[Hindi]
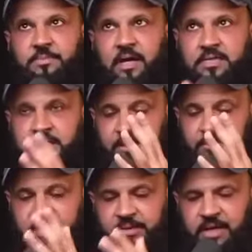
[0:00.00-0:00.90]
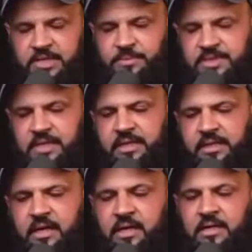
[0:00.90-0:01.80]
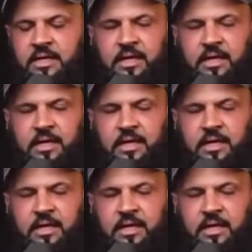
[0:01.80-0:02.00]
आसमान से रहमत की बारिश बरसा देगा